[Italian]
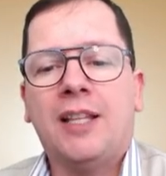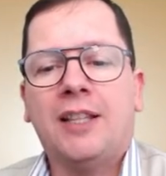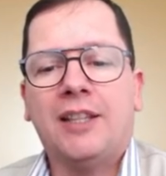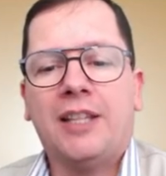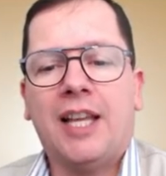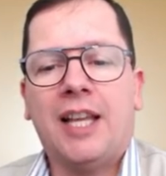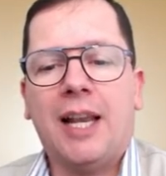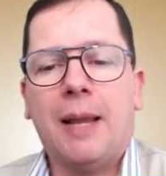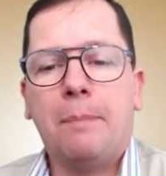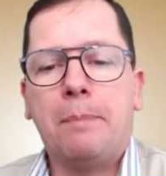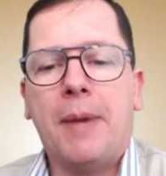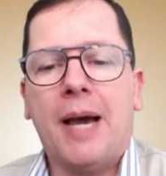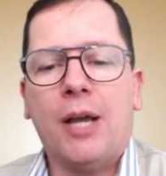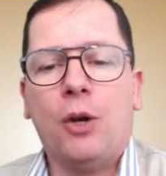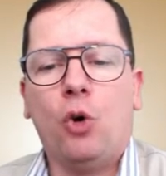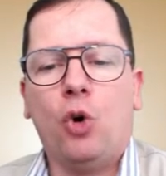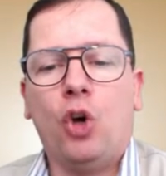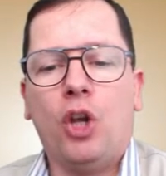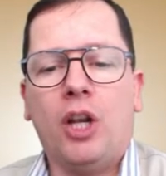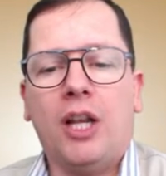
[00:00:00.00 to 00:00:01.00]
della
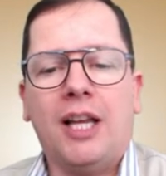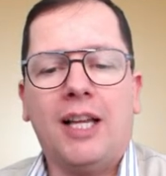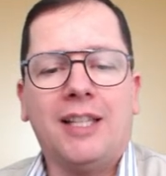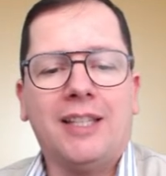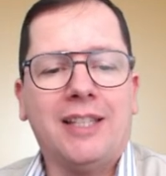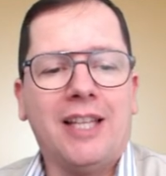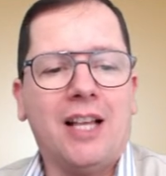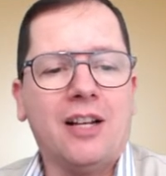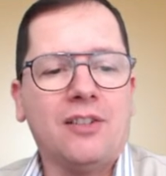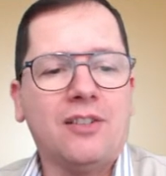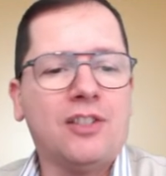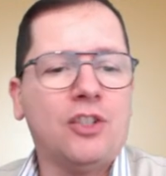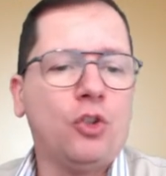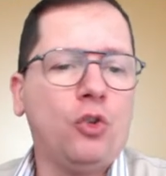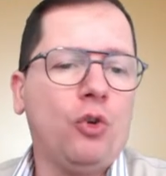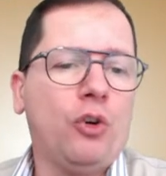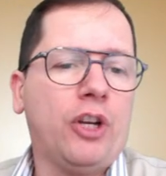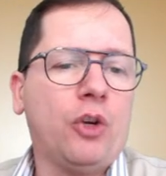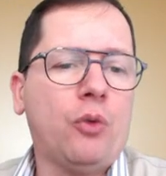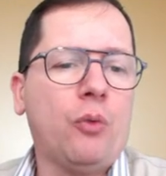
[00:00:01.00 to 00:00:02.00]
parola del
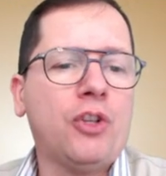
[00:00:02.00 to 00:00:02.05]
Signore.